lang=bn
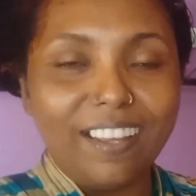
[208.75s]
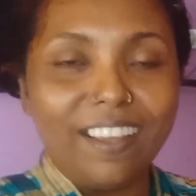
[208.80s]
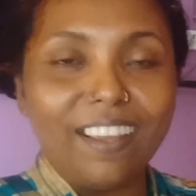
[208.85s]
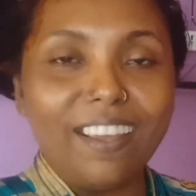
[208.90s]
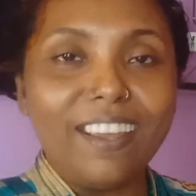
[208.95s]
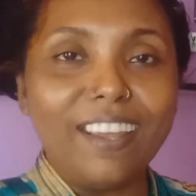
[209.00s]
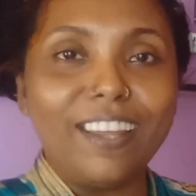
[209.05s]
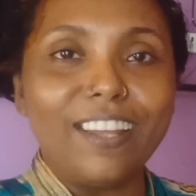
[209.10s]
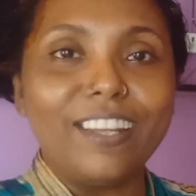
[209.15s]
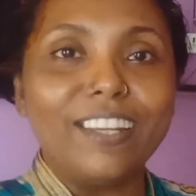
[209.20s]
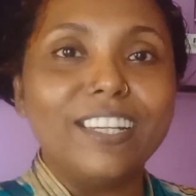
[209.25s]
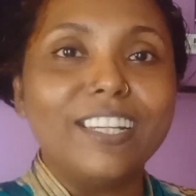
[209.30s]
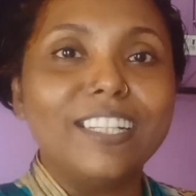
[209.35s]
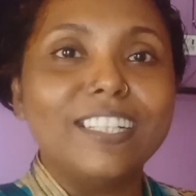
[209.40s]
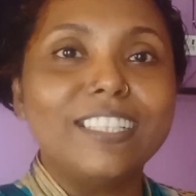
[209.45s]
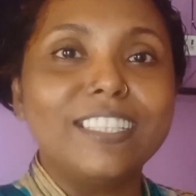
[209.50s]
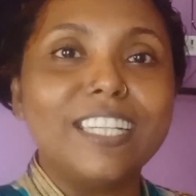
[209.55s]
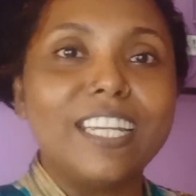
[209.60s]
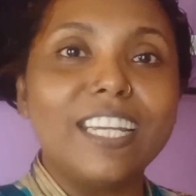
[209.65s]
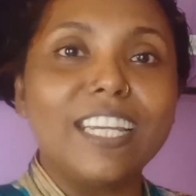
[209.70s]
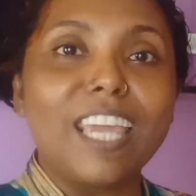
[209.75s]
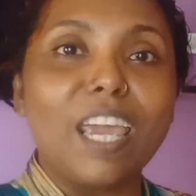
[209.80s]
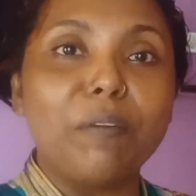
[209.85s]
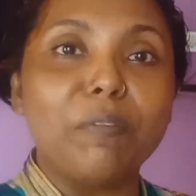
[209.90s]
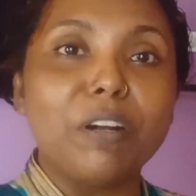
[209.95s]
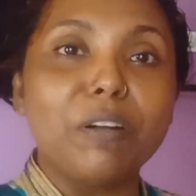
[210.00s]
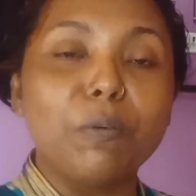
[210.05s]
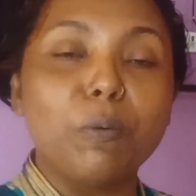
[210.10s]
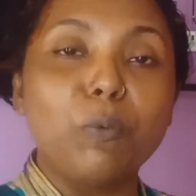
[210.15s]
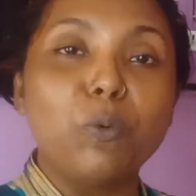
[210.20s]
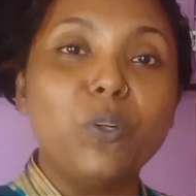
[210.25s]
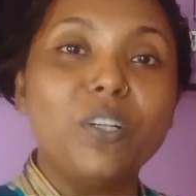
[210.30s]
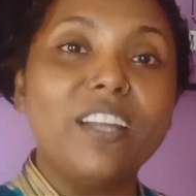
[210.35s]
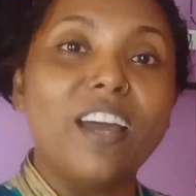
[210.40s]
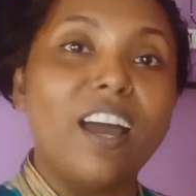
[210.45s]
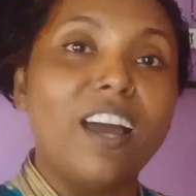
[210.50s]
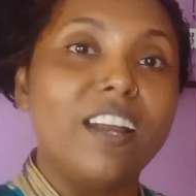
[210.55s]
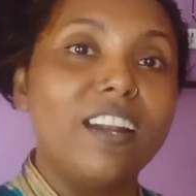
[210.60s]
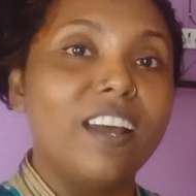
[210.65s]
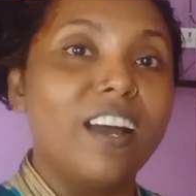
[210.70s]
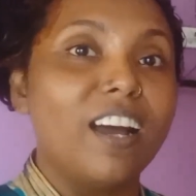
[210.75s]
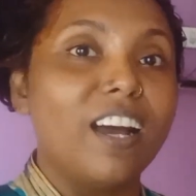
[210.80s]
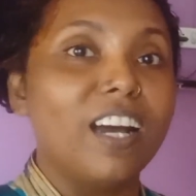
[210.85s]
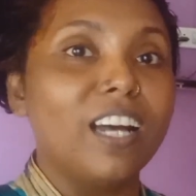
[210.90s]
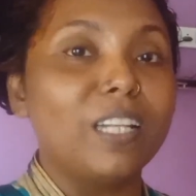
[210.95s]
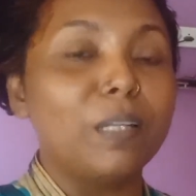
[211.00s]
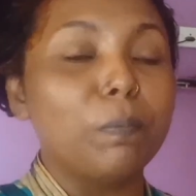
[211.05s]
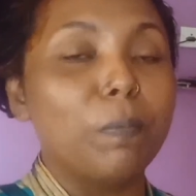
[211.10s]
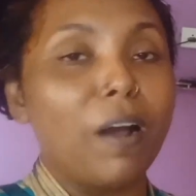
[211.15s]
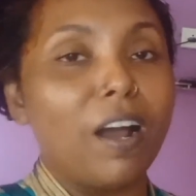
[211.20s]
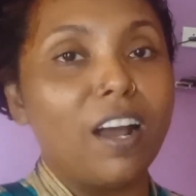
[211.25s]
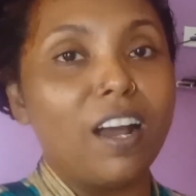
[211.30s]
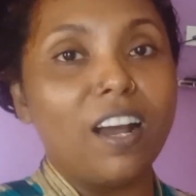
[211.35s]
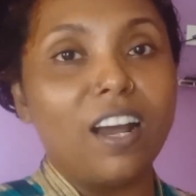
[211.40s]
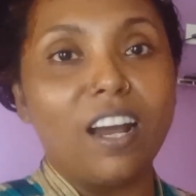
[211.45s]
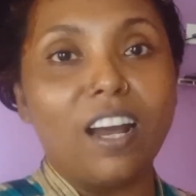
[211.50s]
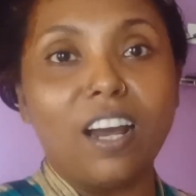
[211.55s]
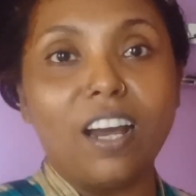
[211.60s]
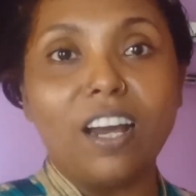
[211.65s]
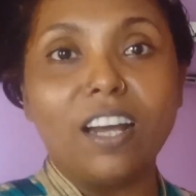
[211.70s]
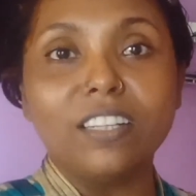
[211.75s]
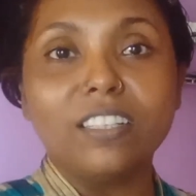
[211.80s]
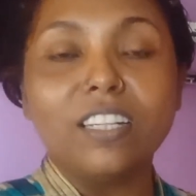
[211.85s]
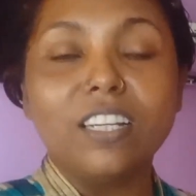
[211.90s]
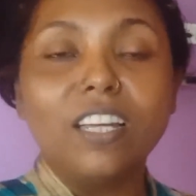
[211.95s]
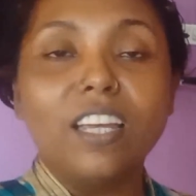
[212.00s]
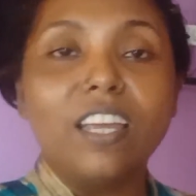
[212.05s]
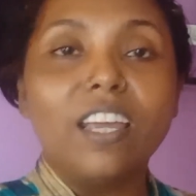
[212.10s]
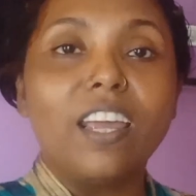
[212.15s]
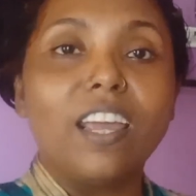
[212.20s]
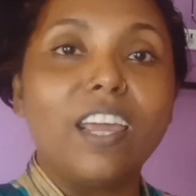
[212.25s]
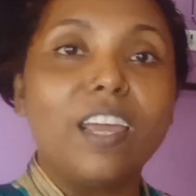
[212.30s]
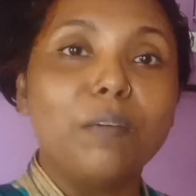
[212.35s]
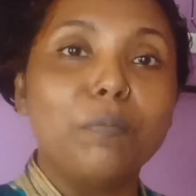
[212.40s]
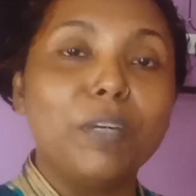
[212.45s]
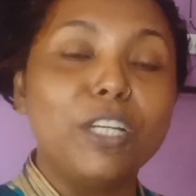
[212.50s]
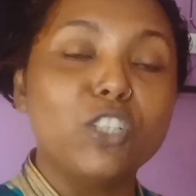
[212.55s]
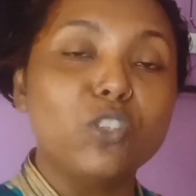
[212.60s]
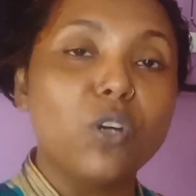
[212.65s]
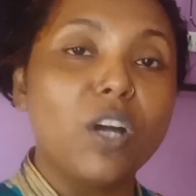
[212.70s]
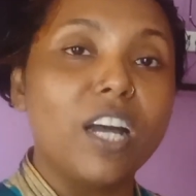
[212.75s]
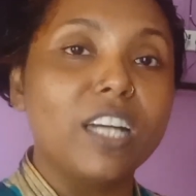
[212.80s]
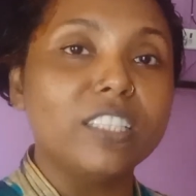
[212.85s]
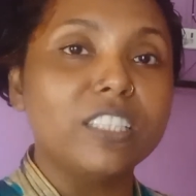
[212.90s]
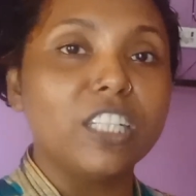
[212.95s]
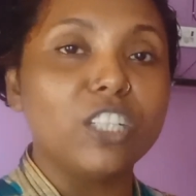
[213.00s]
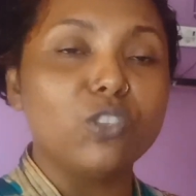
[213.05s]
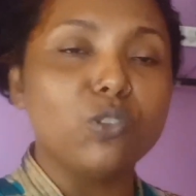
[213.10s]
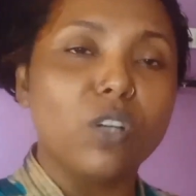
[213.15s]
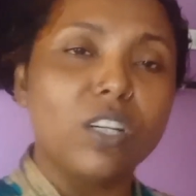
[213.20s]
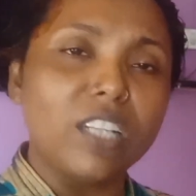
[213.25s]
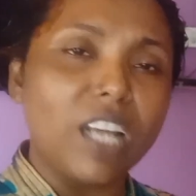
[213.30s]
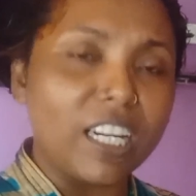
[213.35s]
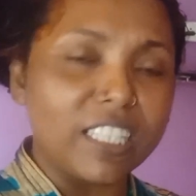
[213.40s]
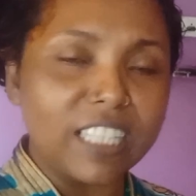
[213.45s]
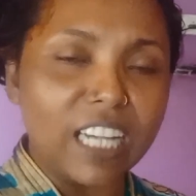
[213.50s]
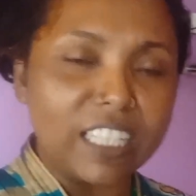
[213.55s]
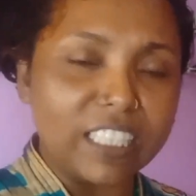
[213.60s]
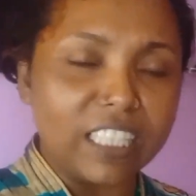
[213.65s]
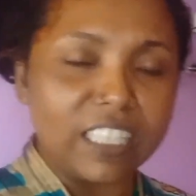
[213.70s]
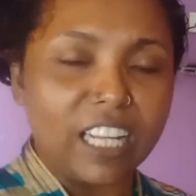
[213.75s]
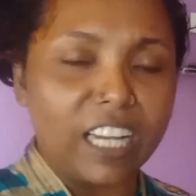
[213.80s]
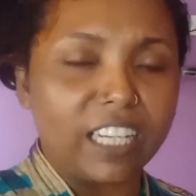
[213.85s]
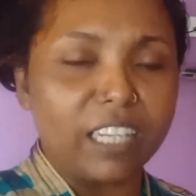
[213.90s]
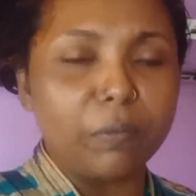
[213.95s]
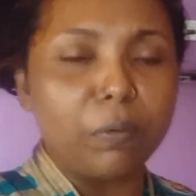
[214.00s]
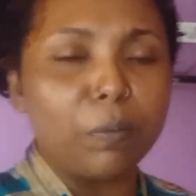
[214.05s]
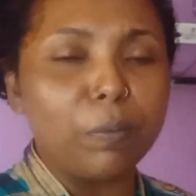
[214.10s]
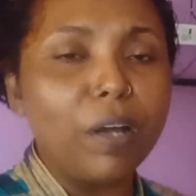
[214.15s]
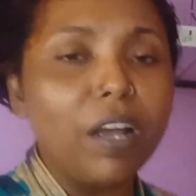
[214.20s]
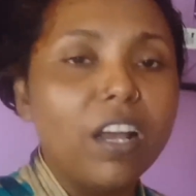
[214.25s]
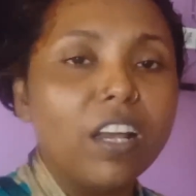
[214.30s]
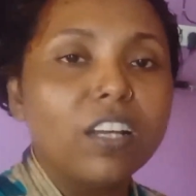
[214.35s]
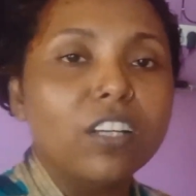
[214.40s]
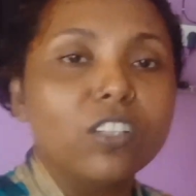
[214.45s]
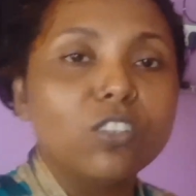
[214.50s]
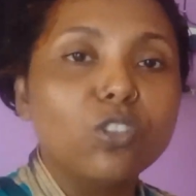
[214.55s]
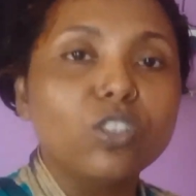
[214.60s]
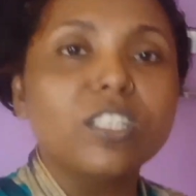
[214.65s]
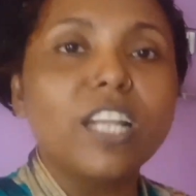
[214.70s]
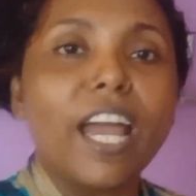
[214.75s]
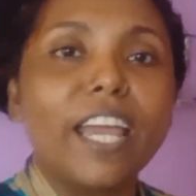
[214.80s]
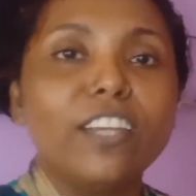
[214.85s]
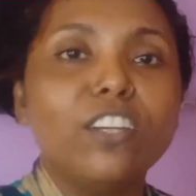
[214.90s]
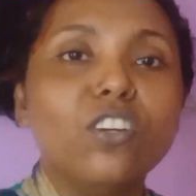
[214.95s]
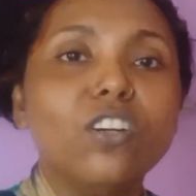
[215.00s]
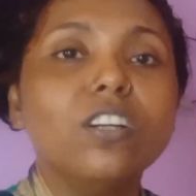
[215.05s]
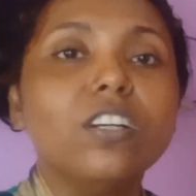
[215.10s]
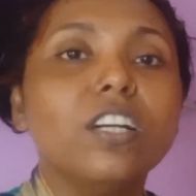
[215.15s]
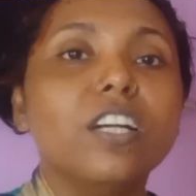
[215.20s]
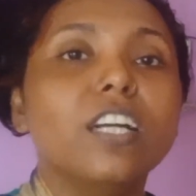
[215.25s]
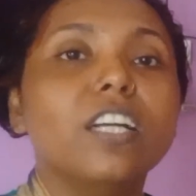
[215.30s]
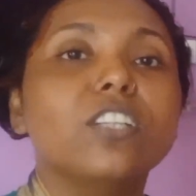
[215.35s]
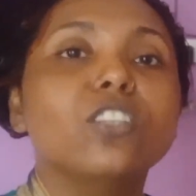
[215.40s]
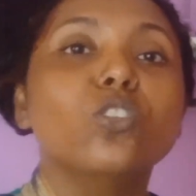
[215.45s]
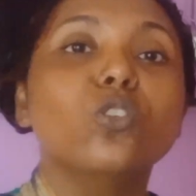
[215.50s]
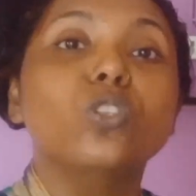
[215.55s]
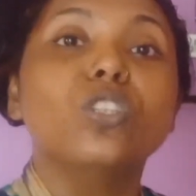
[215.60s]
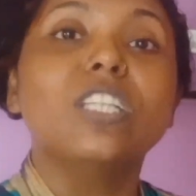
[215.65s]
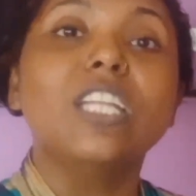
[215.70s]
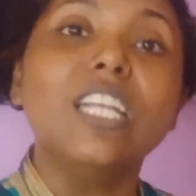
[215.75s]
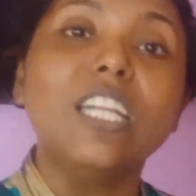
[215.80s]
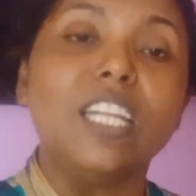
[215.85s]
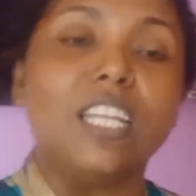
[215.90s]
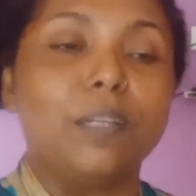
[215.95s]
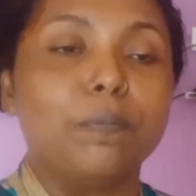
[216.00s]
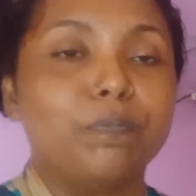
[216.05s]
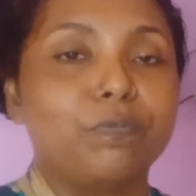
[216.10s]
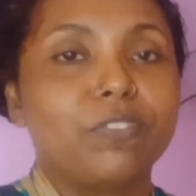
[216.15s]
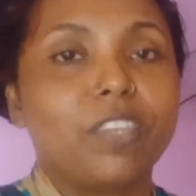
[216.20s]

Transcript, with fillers: হ্যাঁ যে ক্যামেরাবাবুর ডান হাত বাঁ হাত হ্যাঁ মেজো হাত সেজো হাত আর যা যা থাকে বাবা তো যাই হোক তো তিনি